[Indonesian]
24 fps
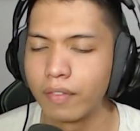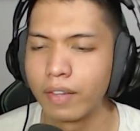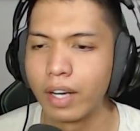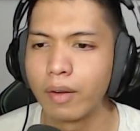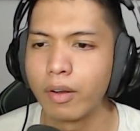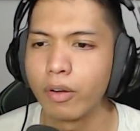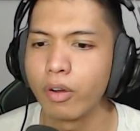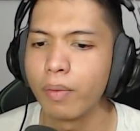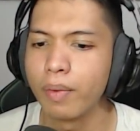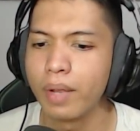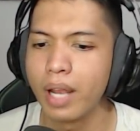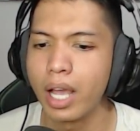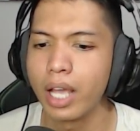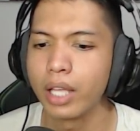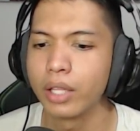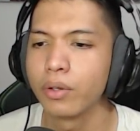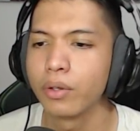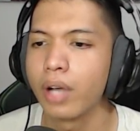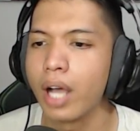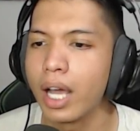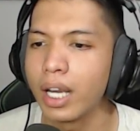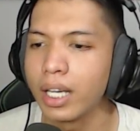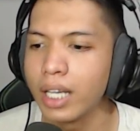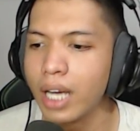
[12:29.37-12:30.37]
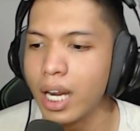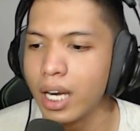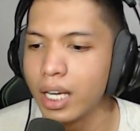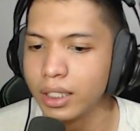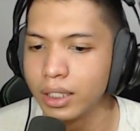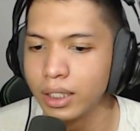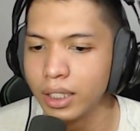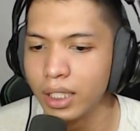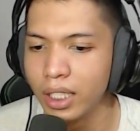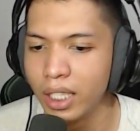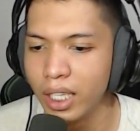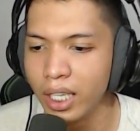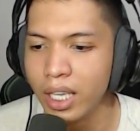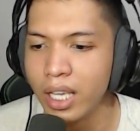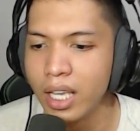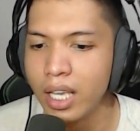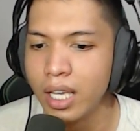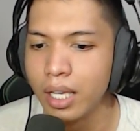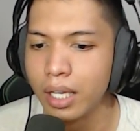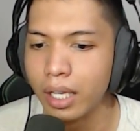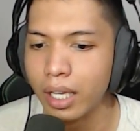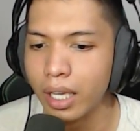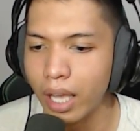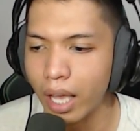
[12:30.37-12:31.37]
Kenapa gue bilang itu Karena di sini,
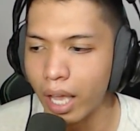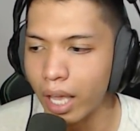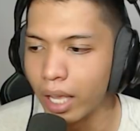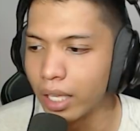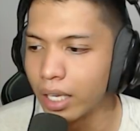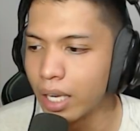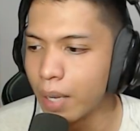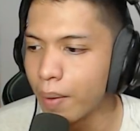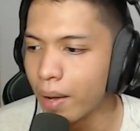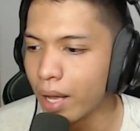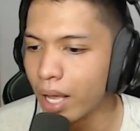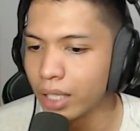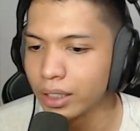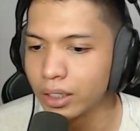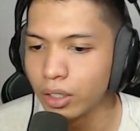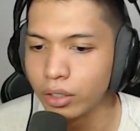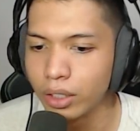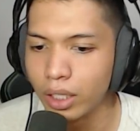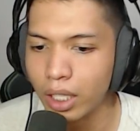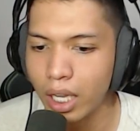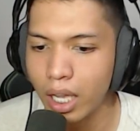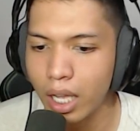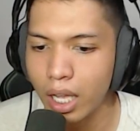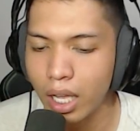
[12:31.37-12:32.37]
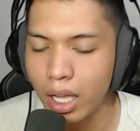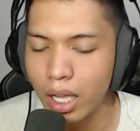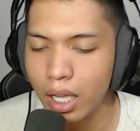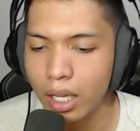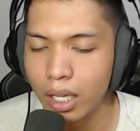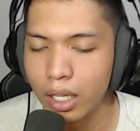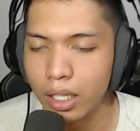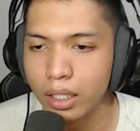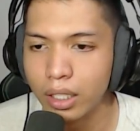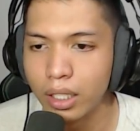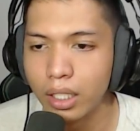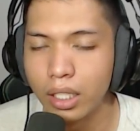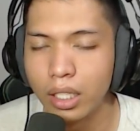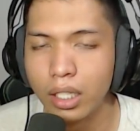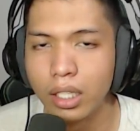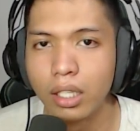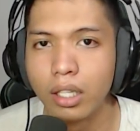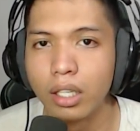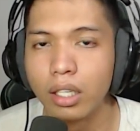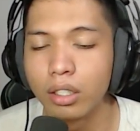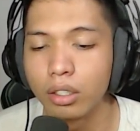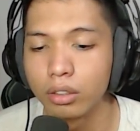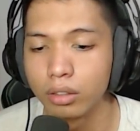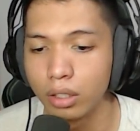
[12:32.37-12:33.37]
oke, okay, dia bakal ngasih tau cara
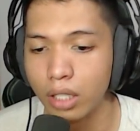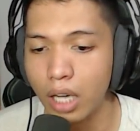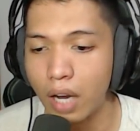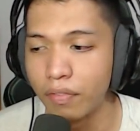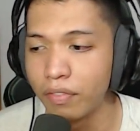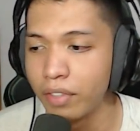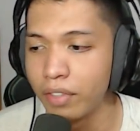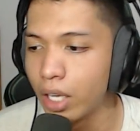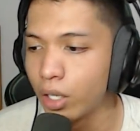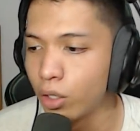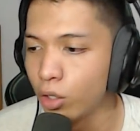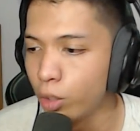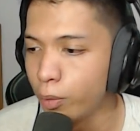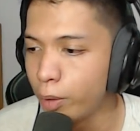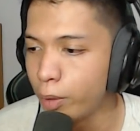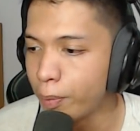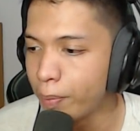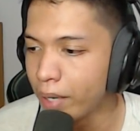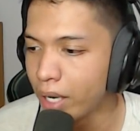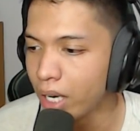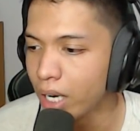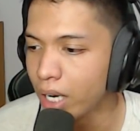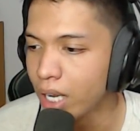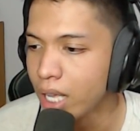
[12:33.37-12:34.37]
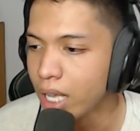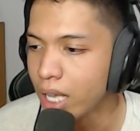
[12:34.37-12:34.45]
uh, craftingnya dulu, people.